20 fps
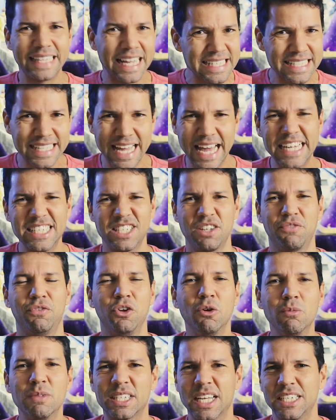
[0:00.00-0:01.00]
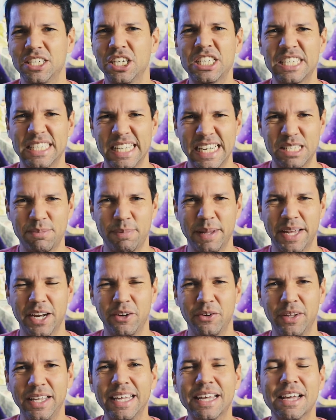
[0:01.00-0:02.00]
Das séries e filmes que a gente está
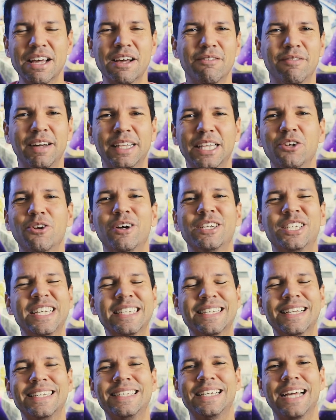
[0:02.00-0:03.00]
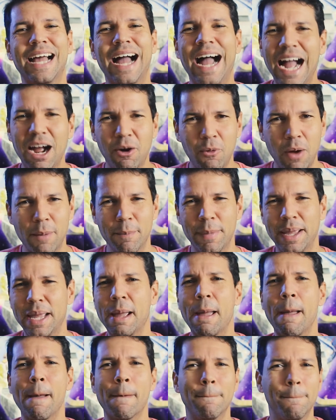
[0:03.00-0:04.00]
esperando aí, vai ter notícia de
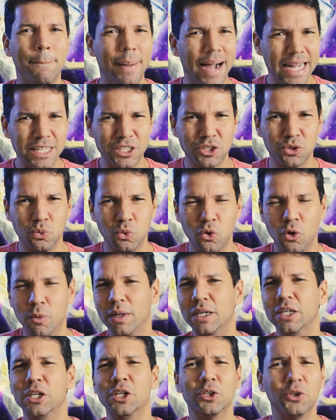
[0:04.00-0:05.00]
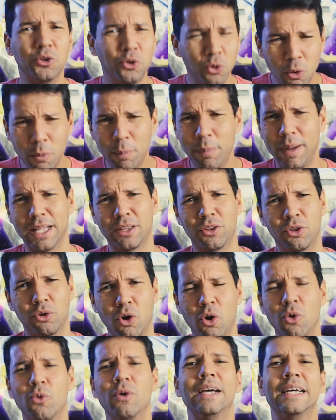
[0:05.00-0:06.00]
Aquaman, Batwoman, Doom
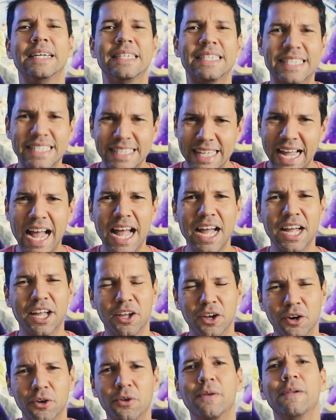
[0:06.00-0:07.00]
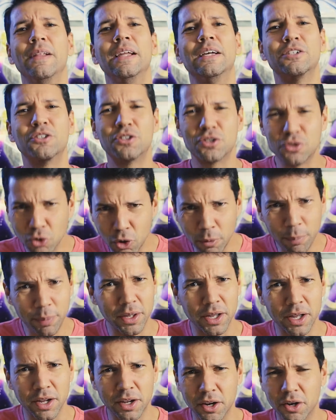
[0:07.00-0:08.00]
Patrol, Stargirl,
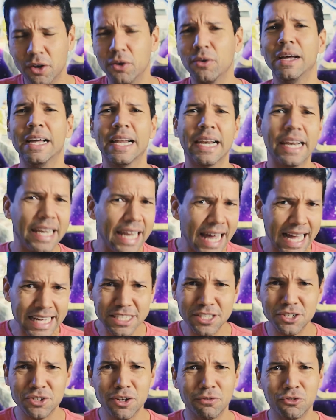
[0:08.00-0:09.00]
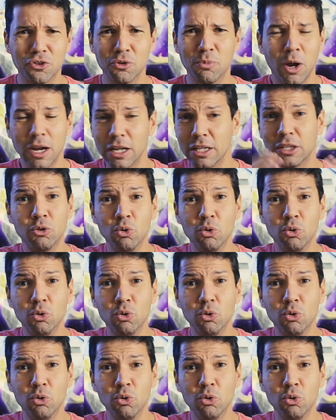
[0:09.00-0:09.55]
Supergirl, Legends of Tomorrow,